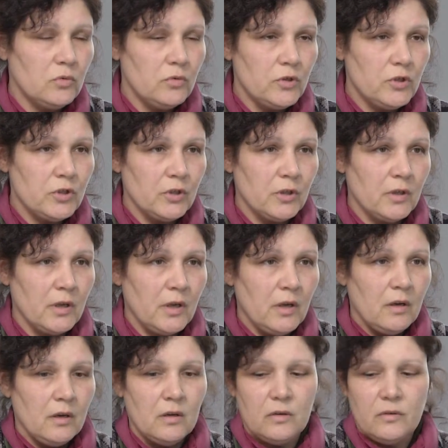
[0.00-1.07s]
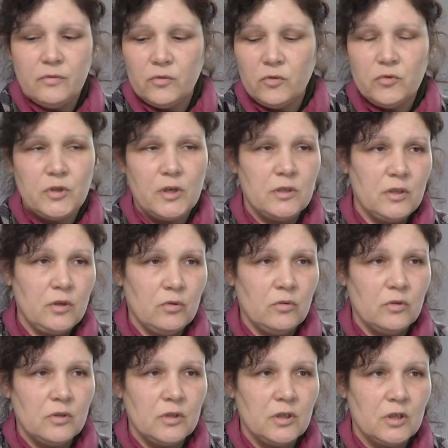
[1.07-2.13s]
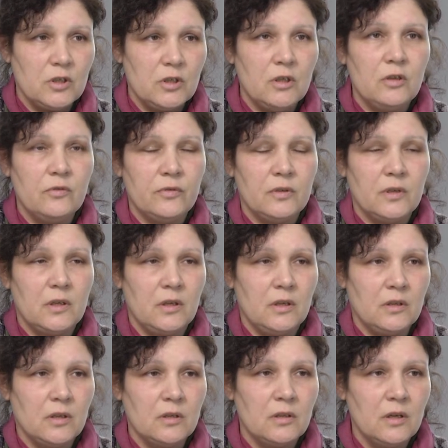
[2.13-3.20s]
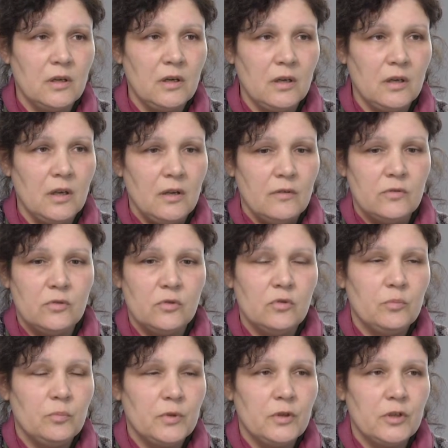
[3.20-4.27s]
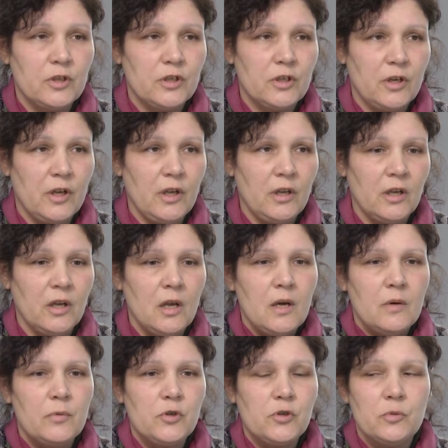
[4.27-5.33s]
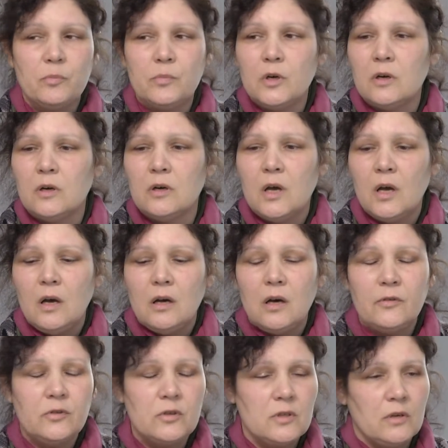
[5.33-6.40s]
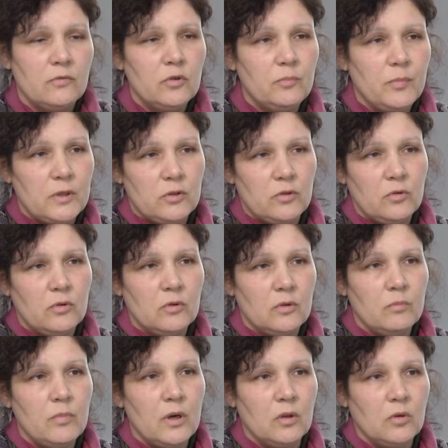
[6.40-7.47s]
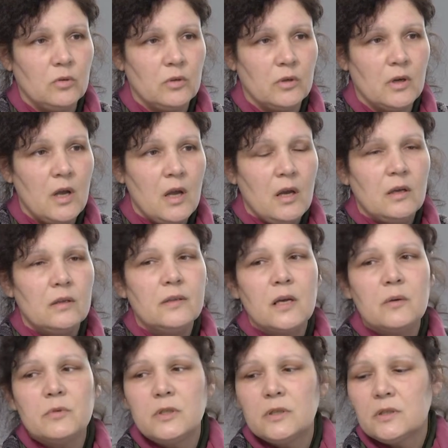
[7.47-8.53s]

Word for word: уличная, э, включая зеленое насаждение, фонари и так далее. Все идет под расширение. Причем э, автозавод построен на болотах. Там, где,